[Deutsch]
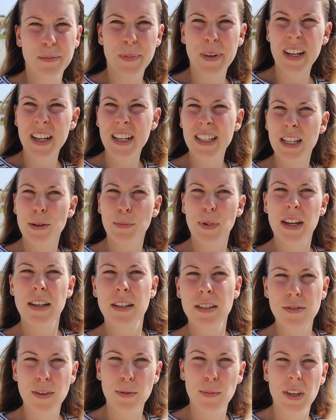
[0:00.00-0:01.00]
Meine Eltern
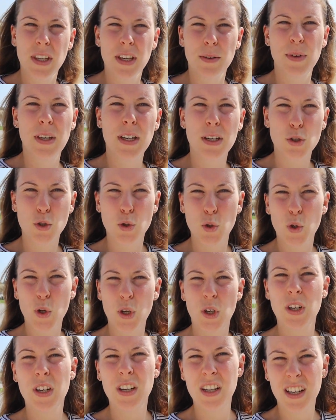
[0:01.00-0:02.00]
meinen, das wäre mega, mega
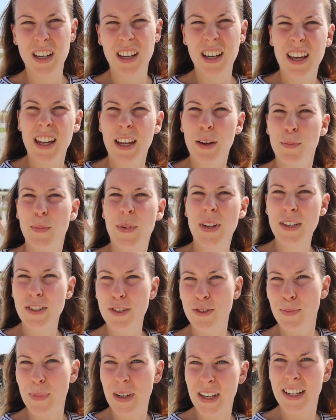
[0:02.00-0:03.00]
schön. Bin
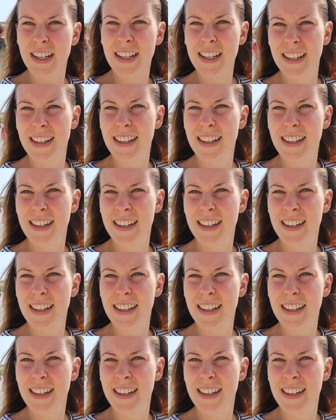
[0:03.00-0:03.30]
ich mal